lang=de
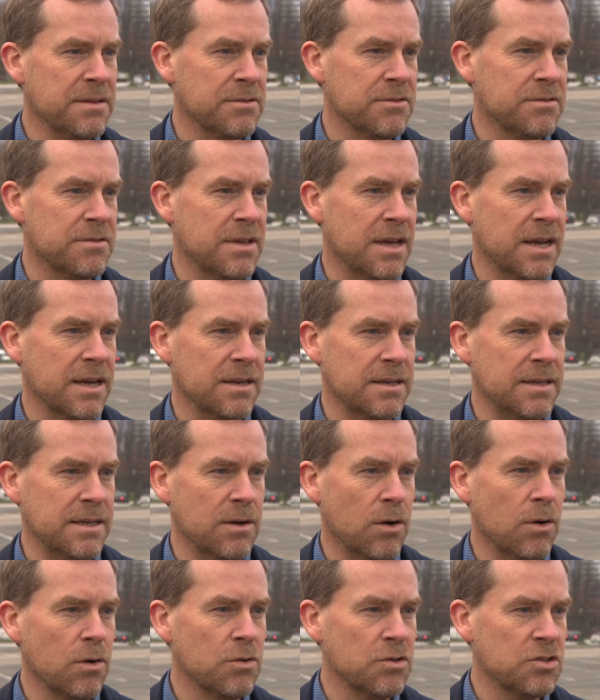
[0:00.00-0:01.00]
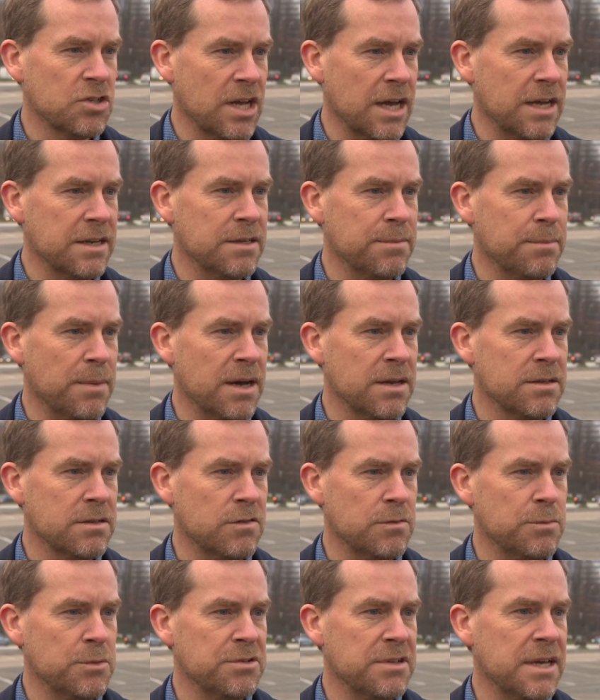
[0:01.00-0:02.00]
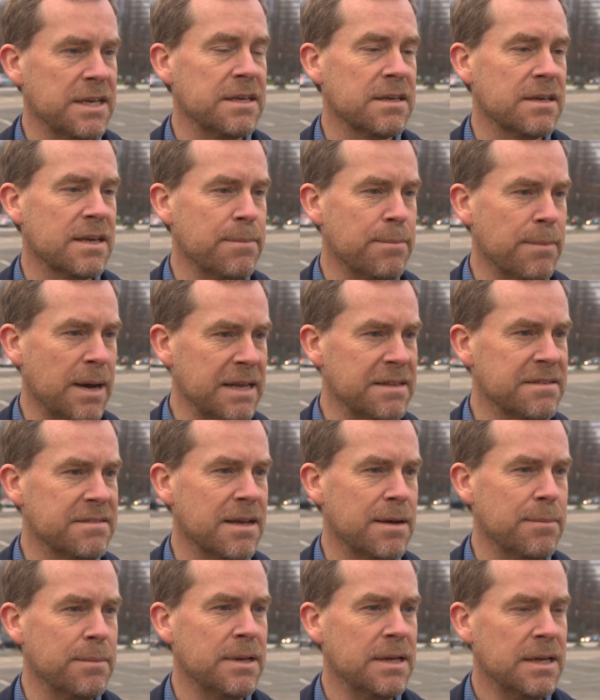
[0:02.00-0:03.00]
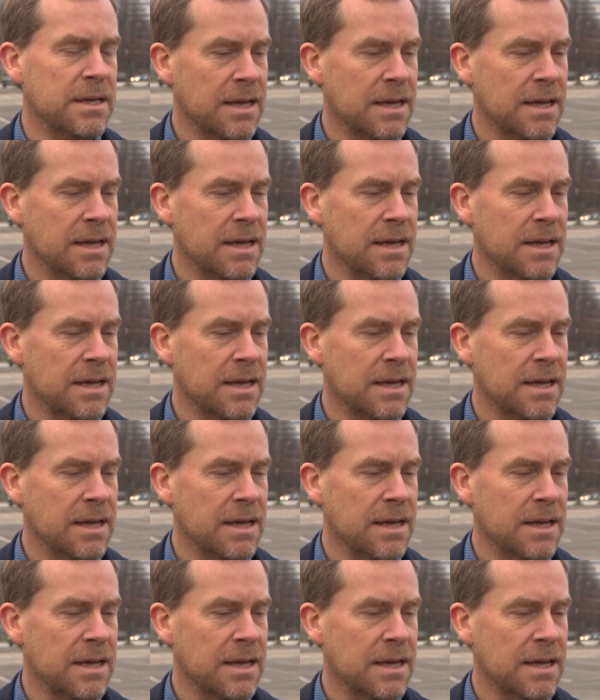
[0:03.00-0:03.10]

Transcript: sozusagen die Euros streitig machen, sondern wir müssen eigentlich gemeinsam